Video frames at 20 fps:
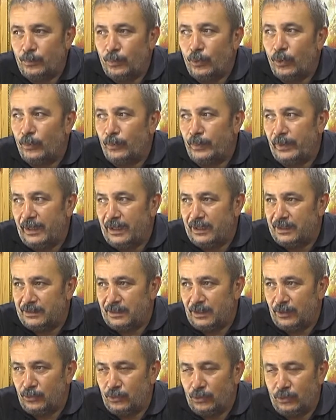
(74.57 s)
pompa
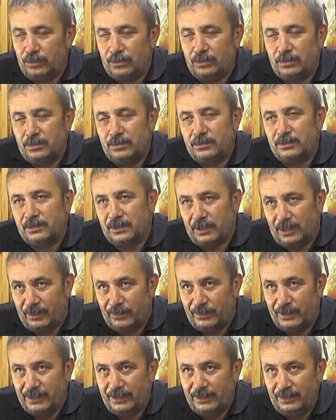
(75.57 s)
enjektör
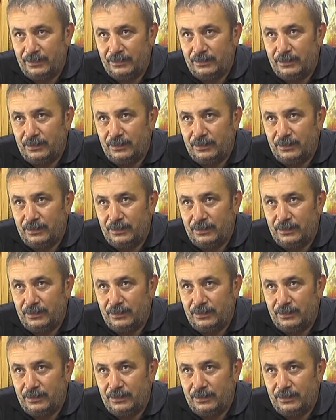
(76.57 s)
tamiri.